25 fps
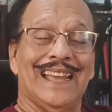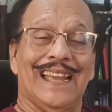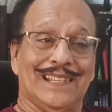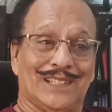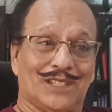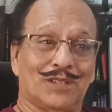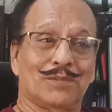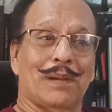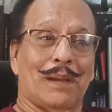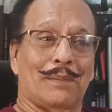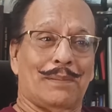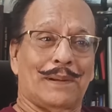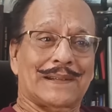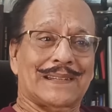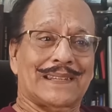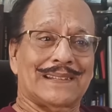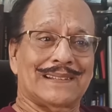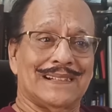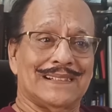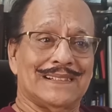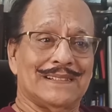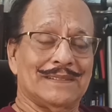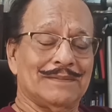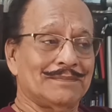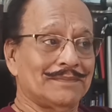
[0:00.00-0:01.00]
এই তো ব্যাপারটা
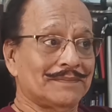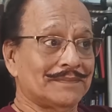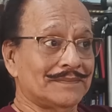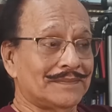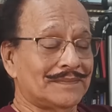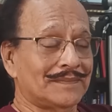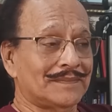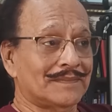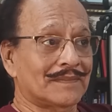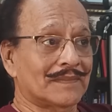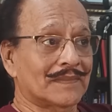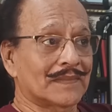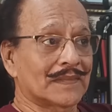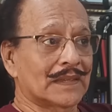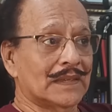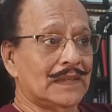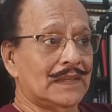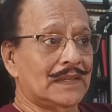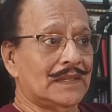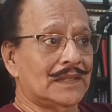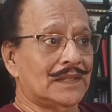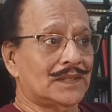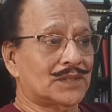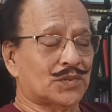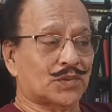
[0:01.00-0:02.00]

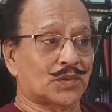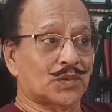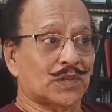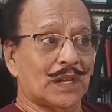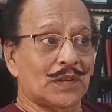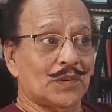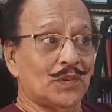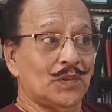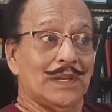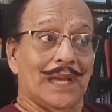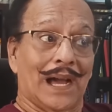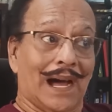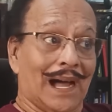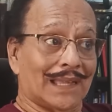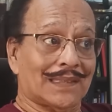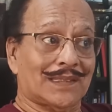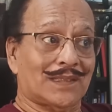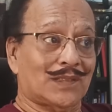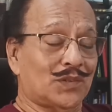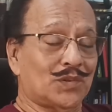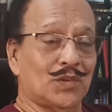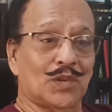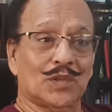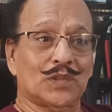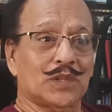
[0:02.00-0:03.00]
সুতরাং ওই
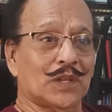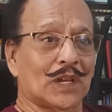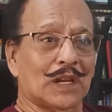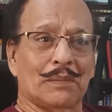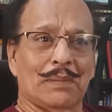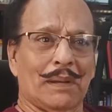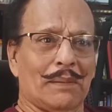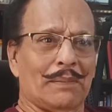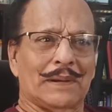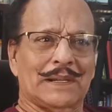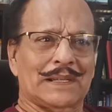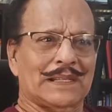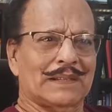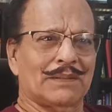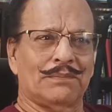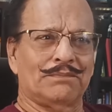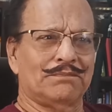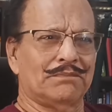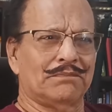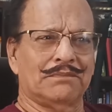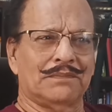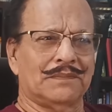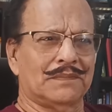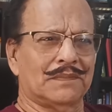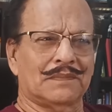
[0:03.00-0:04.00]
আত্মীয়তার ব্যাপারটা
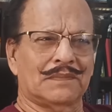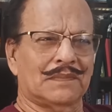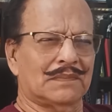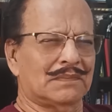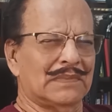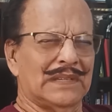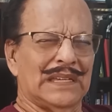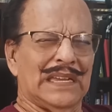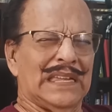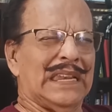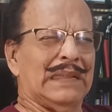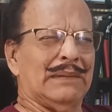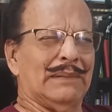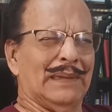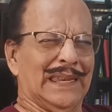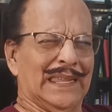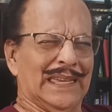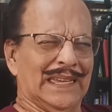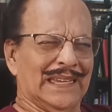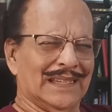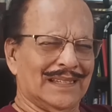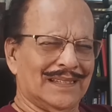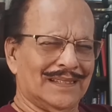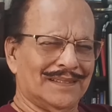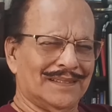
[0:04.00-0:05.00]
এলেবেলে